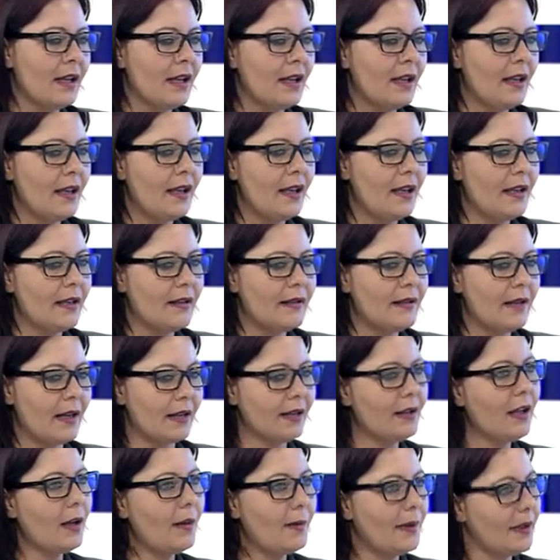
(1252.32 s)
e,
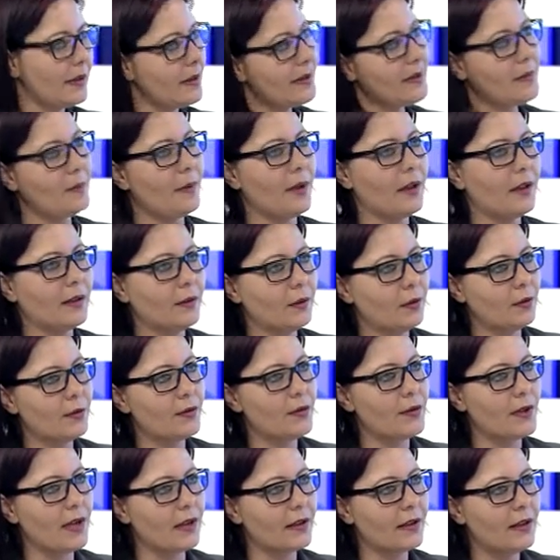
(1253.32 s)
Serdar Bey nasıl bakan
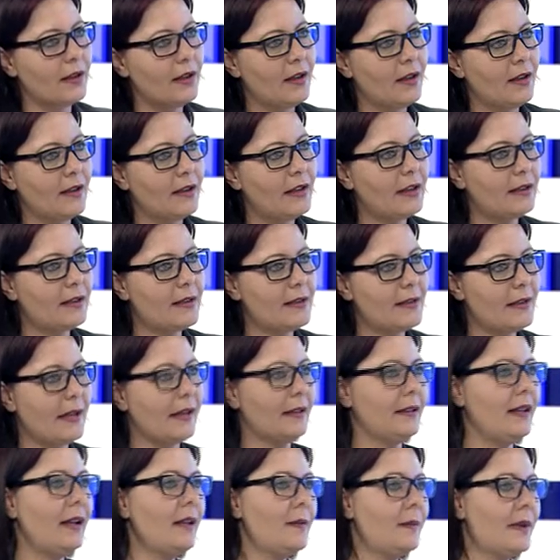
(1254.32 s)
olacak? Ya da
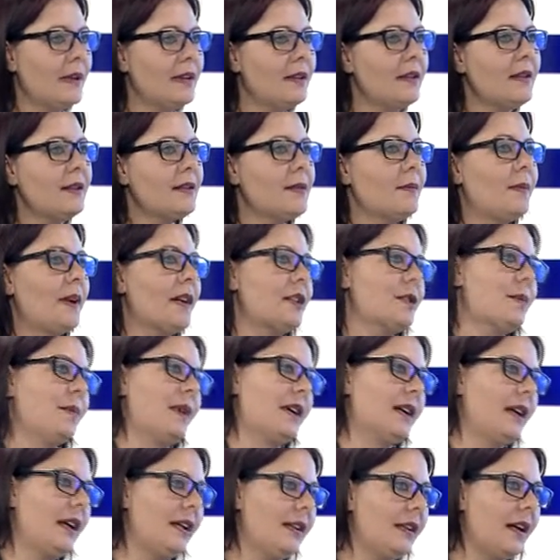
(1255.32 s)
Serdar Bey nasıl olacak
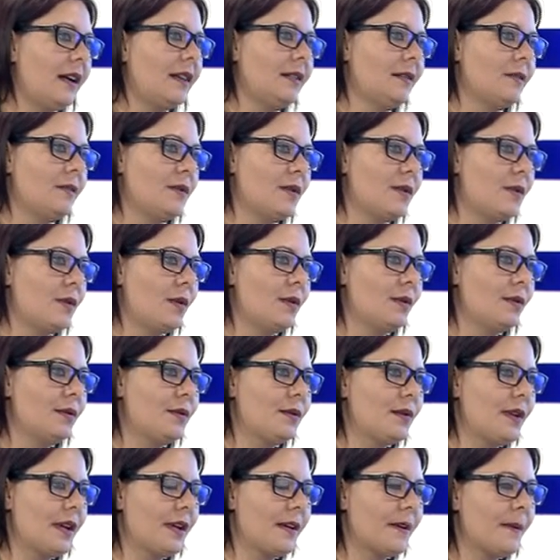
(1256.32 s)
başbakan mı? yardımcısı olacak?
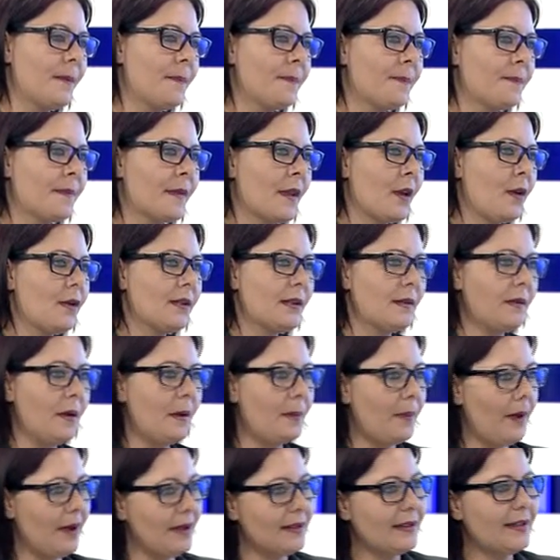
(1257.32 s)
olacak? Mı? O
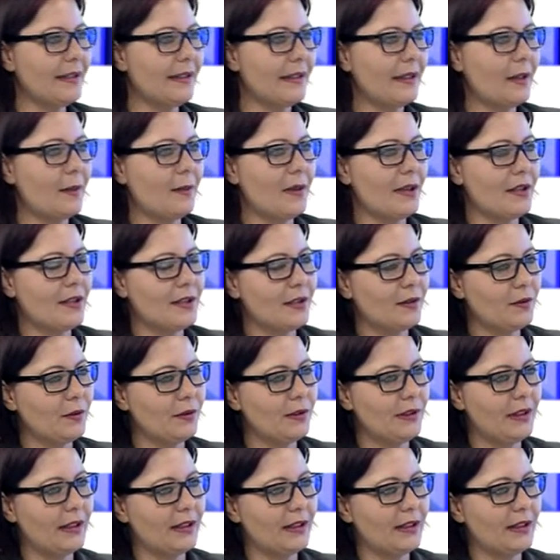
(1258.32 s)
zaman parti genel başkanı Şu olarak